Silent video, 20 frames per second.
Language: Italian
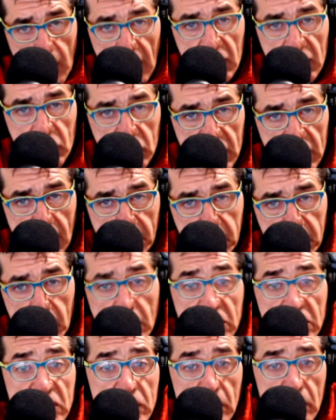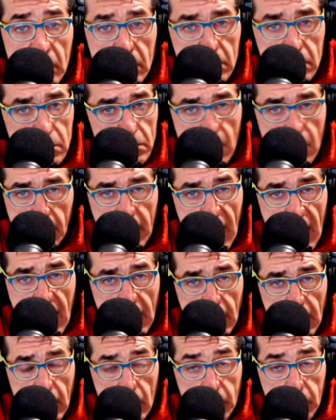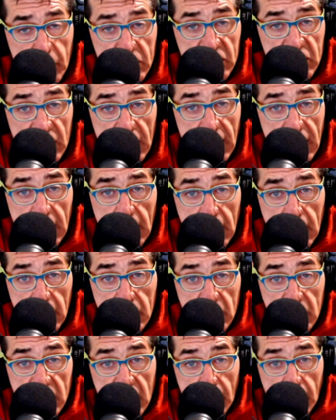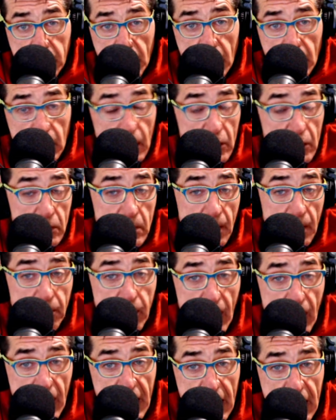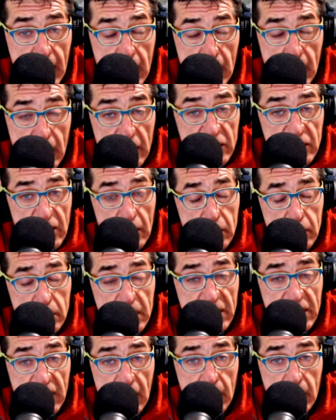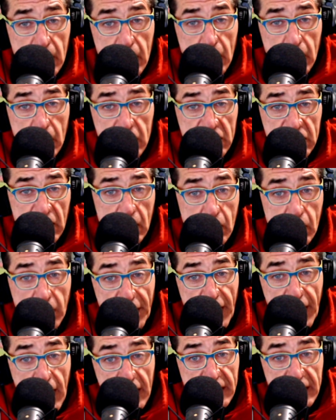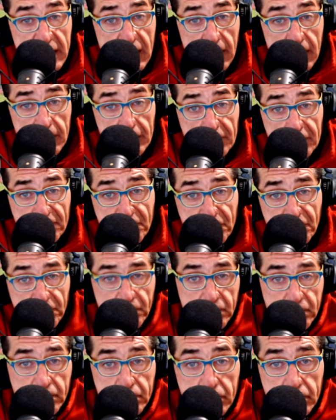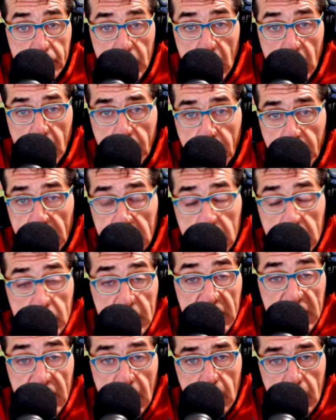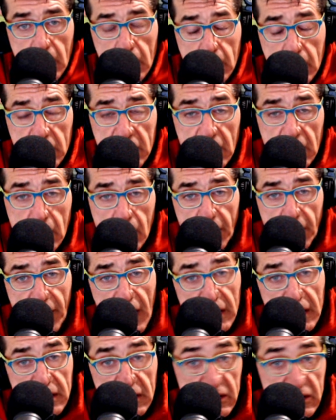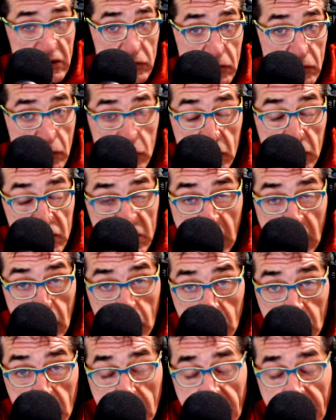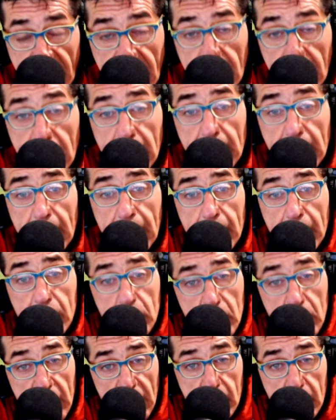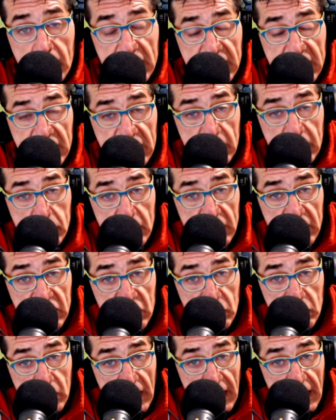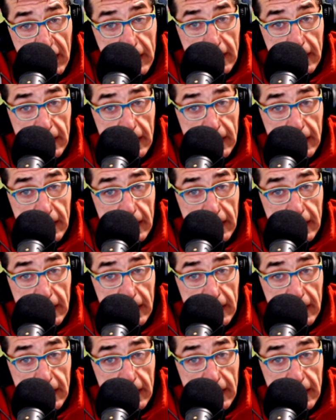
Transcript: è tutto a posto, va bene, io posso anche dire tutto a posto, ma non mi pare, cioè non mi sembra una cosa corretta. Non mi, pare, non mi sembra una cosa corretta. Secondo me noi in questa situazione